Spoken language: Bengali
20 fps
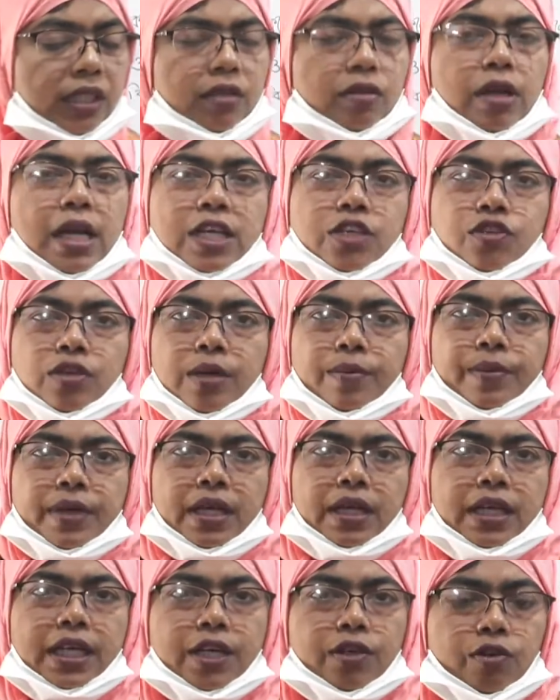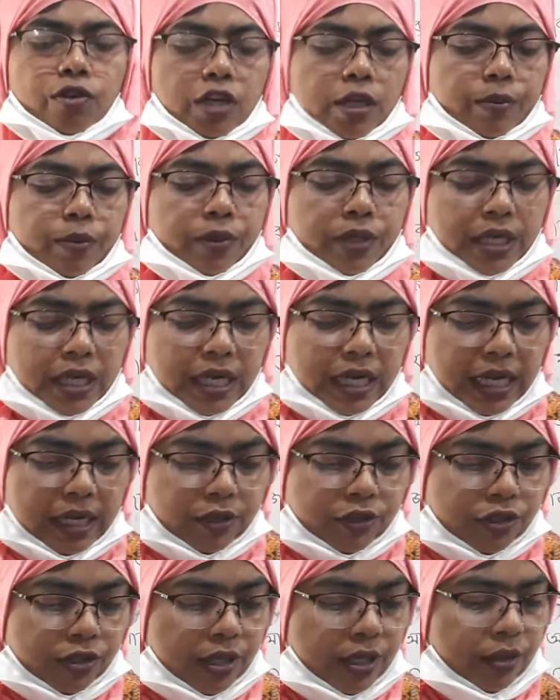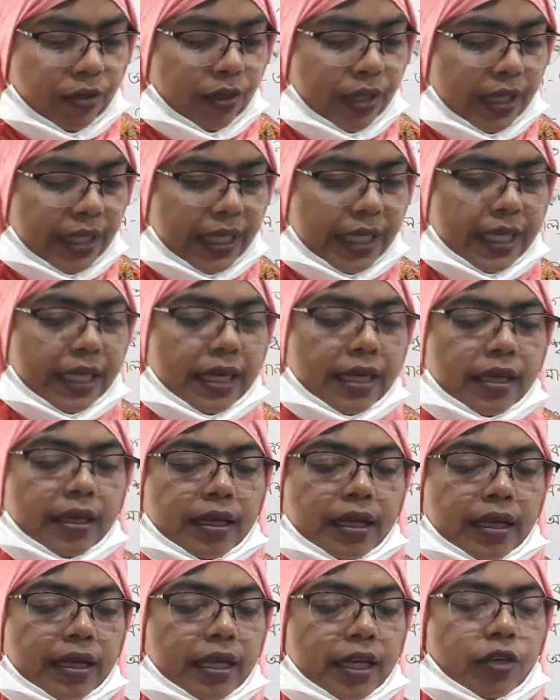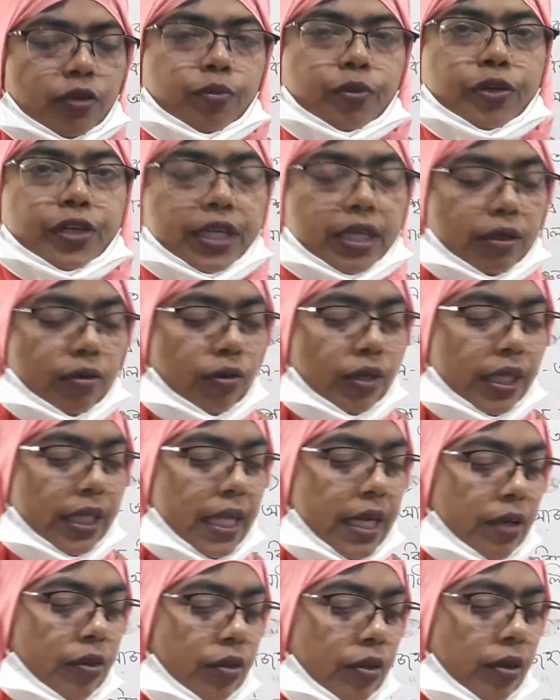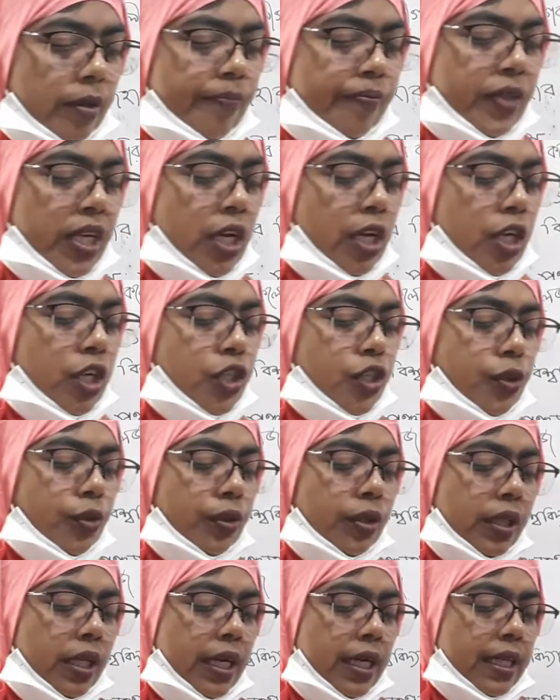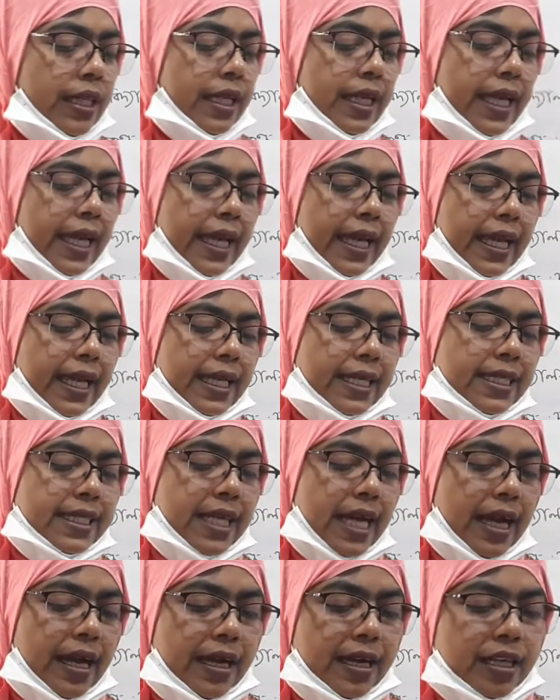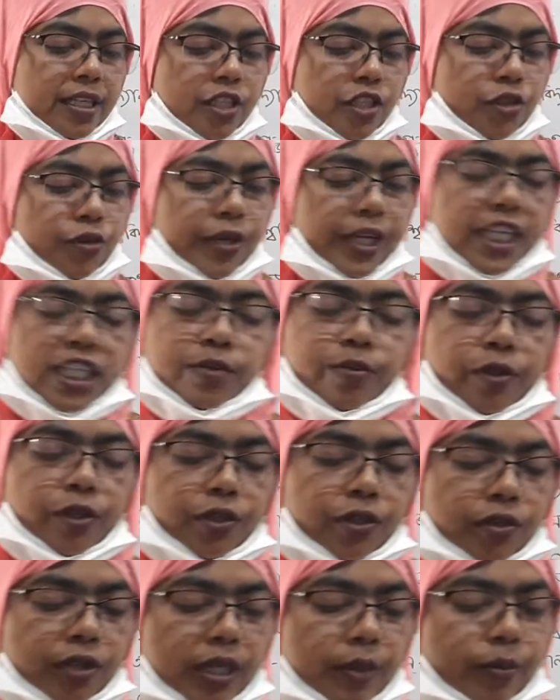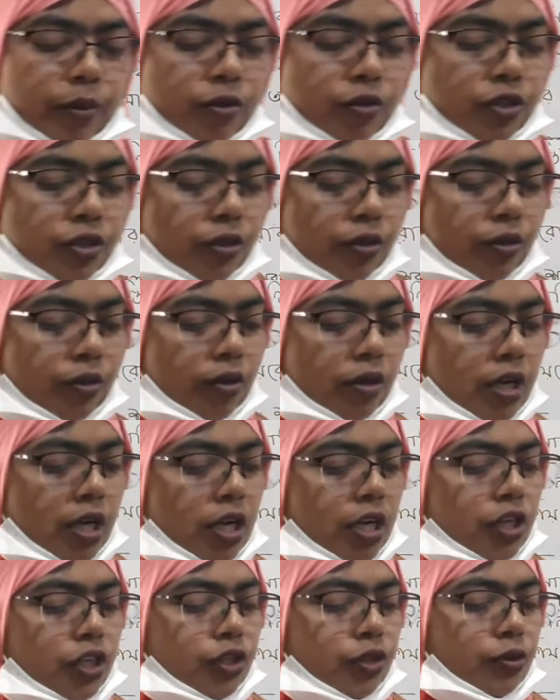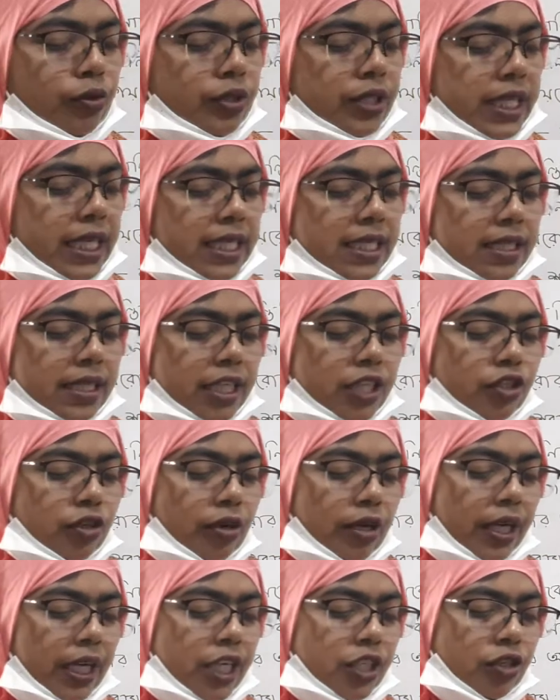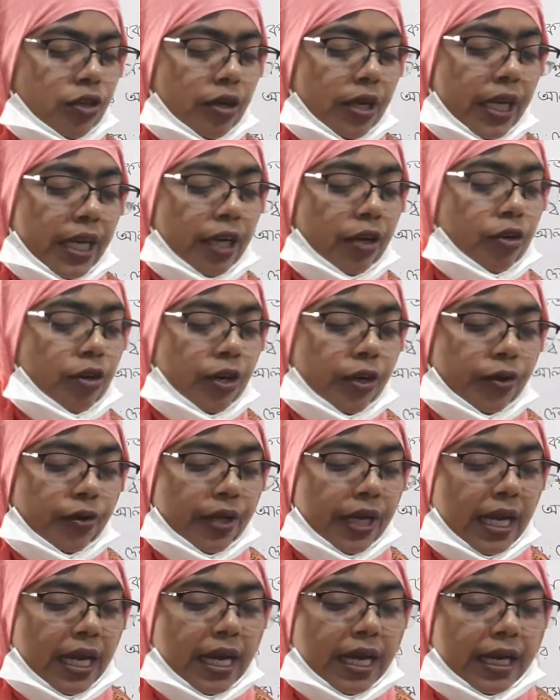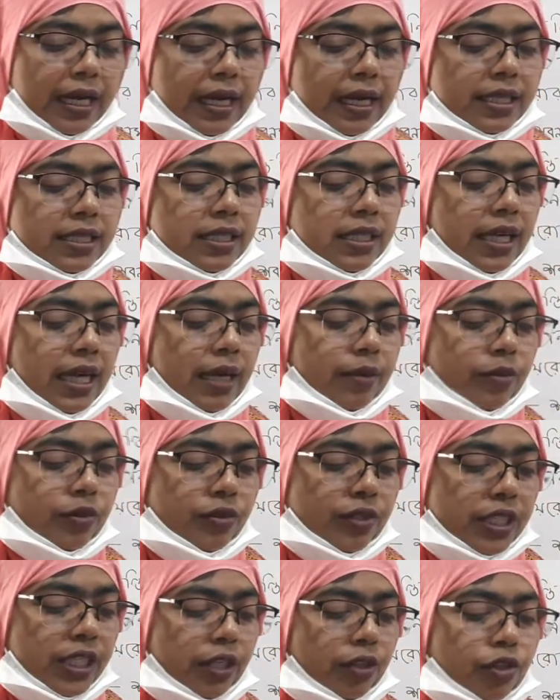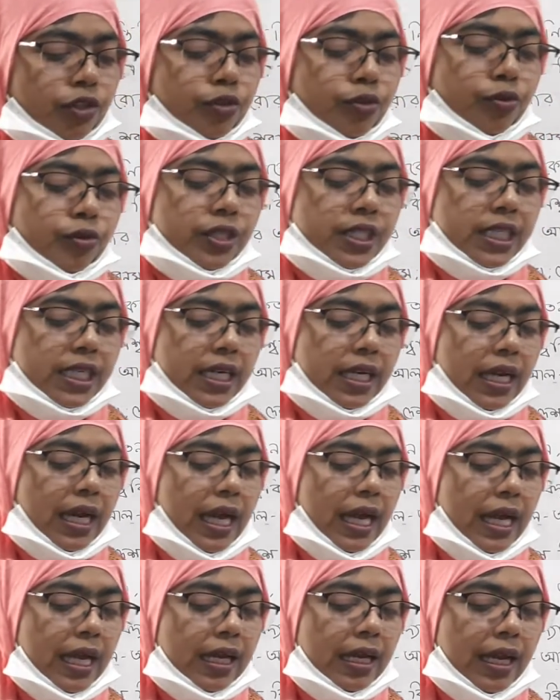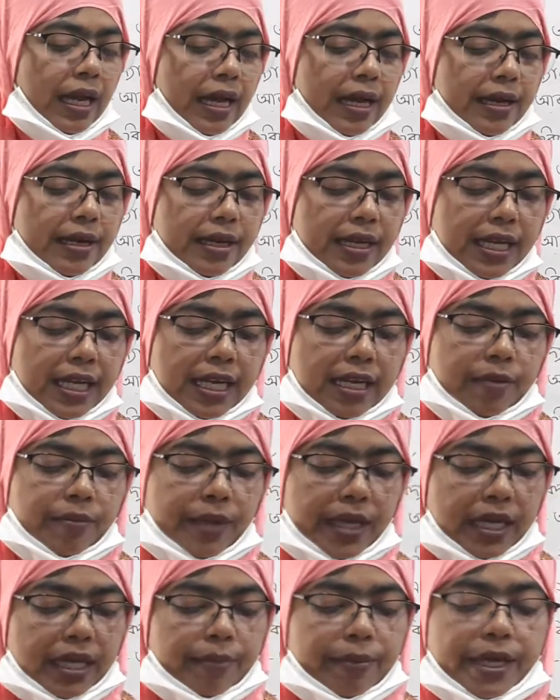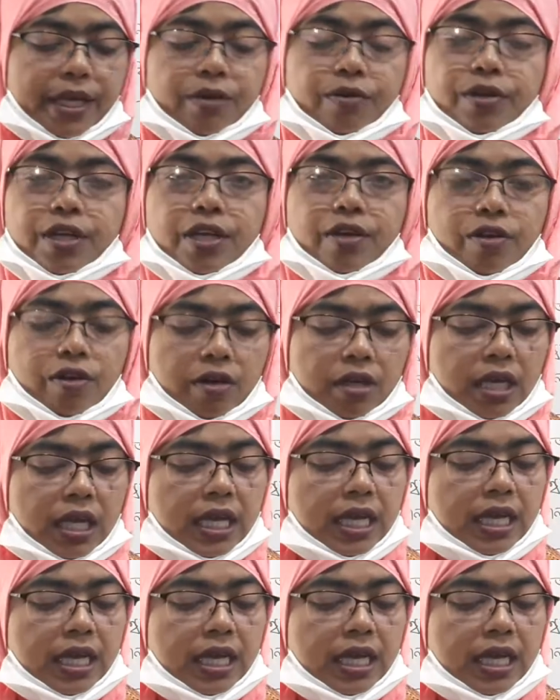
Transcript: তো আসো আমরা একটু গল্পটা আলোচনা করে দেখি একটু বইটা খুলে সন্ধ্যার দিকে জাহাজ সুয়েজ বন্দরে পৌঁছলো সূর্যাস্তের সঙ্গে সঙ্গে ঘন নীল আকাশ কেমন যেন সূর্যের লাল আর নীল নীল বেগুনি রং